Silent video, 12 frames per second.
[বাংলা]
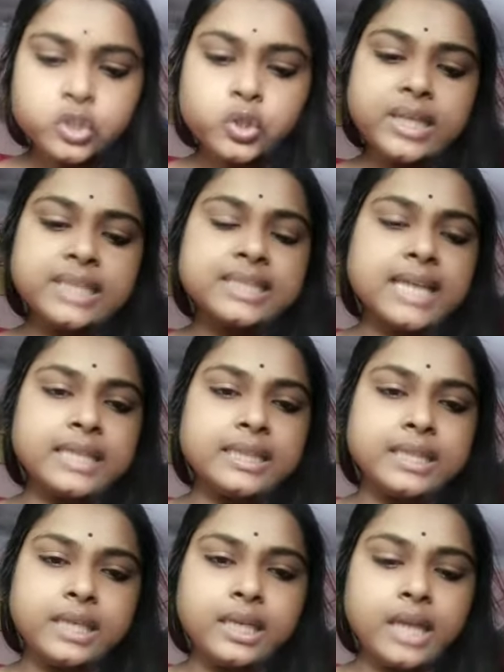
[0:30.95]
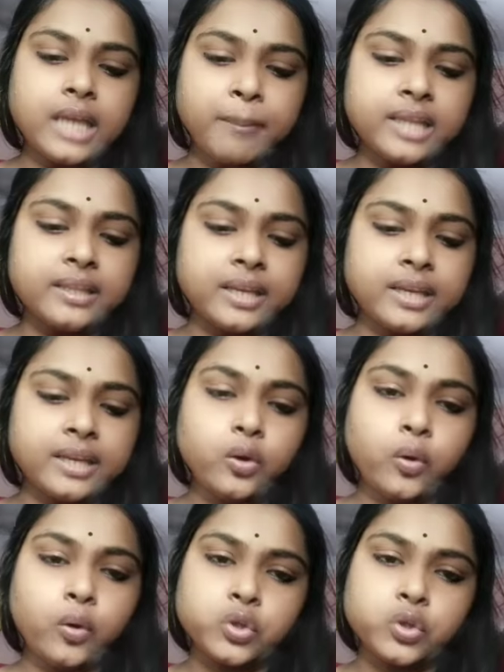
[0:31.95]
চলে যায় দিন আমাদের
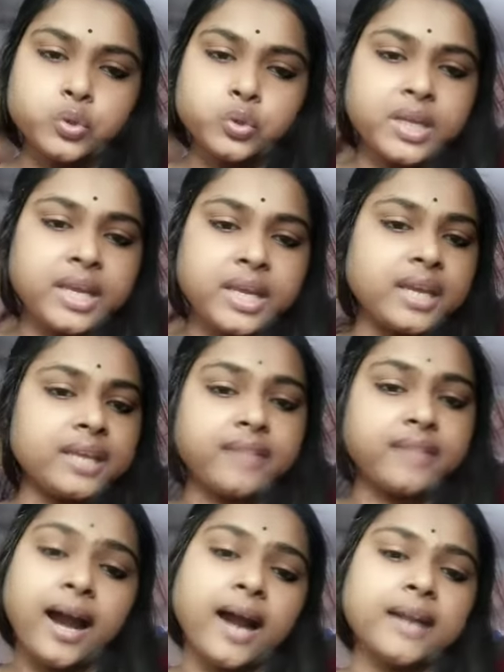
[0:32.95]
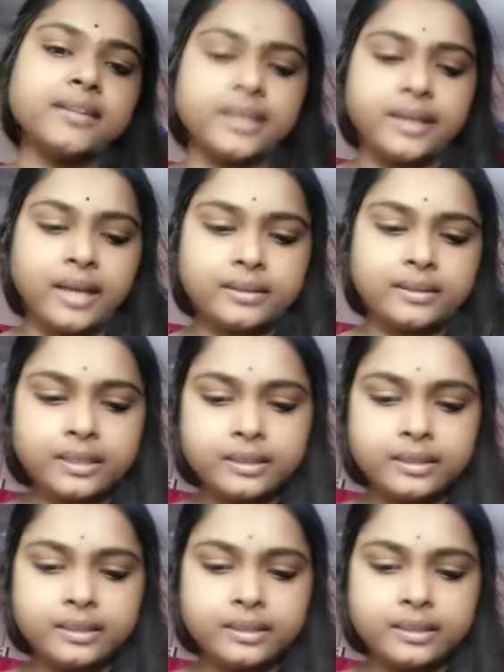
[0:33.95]
অসুখে ধার দেনাতে